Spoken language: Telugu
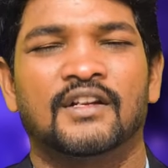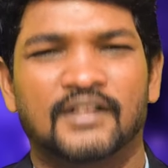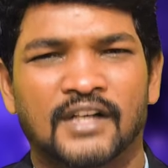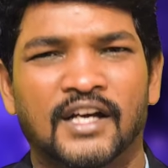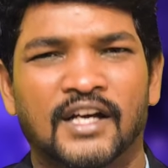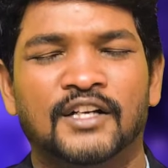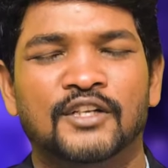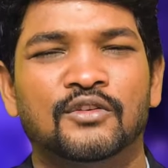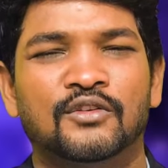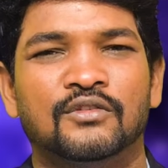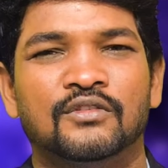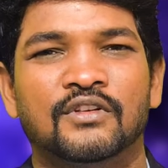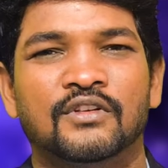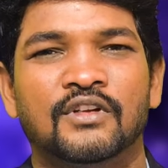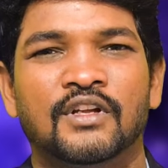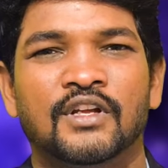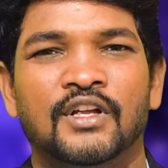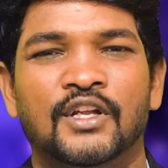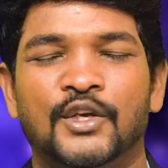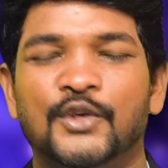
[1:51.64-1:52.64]
కారణం
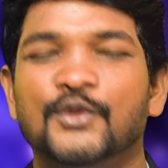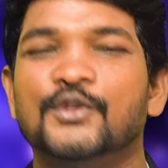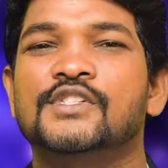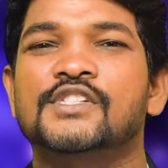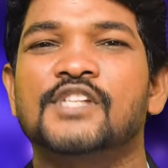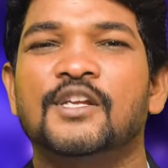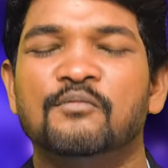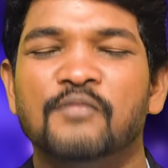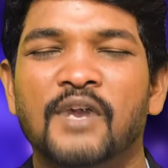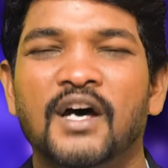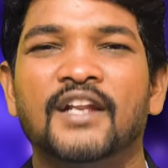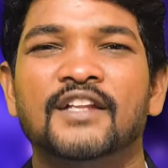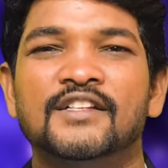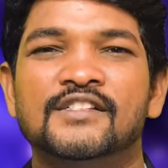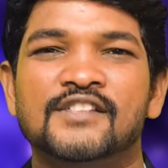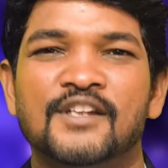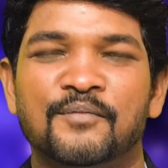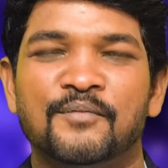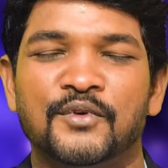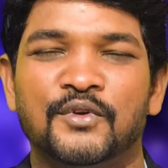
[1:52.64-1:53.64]
నువ్వు
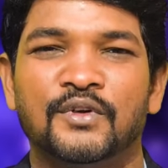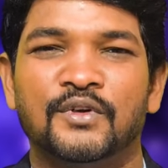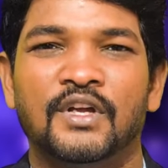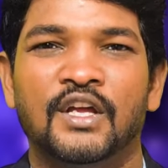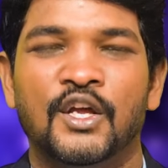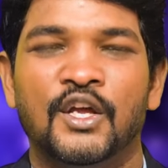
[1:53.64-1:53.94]
సన్మానించినప్పుడు